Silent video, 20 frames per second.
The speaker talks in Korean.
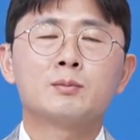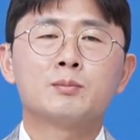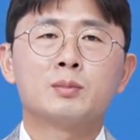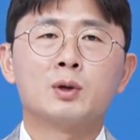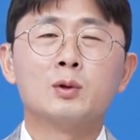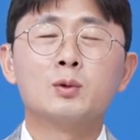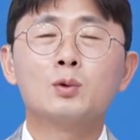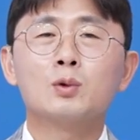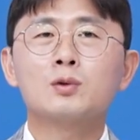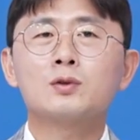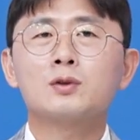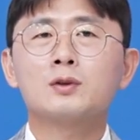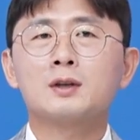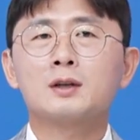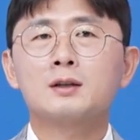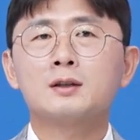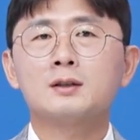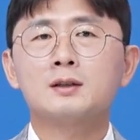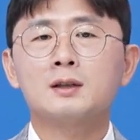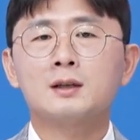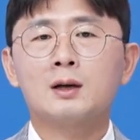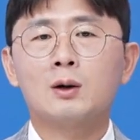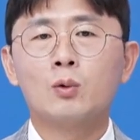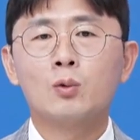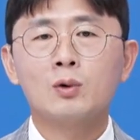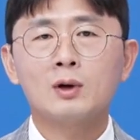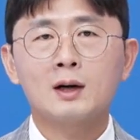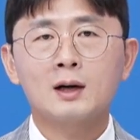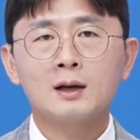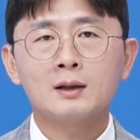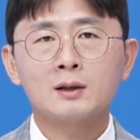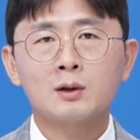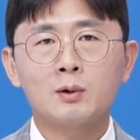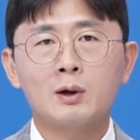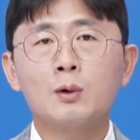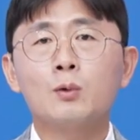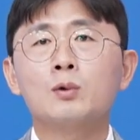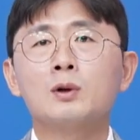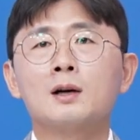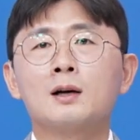변동성이 크니까 올라갈 때
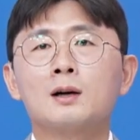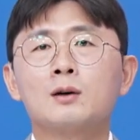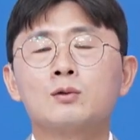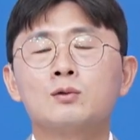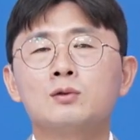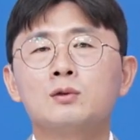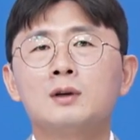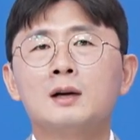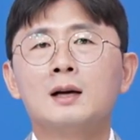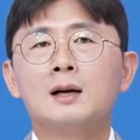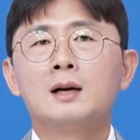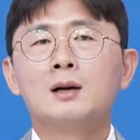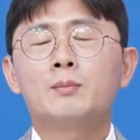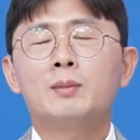확 올라가고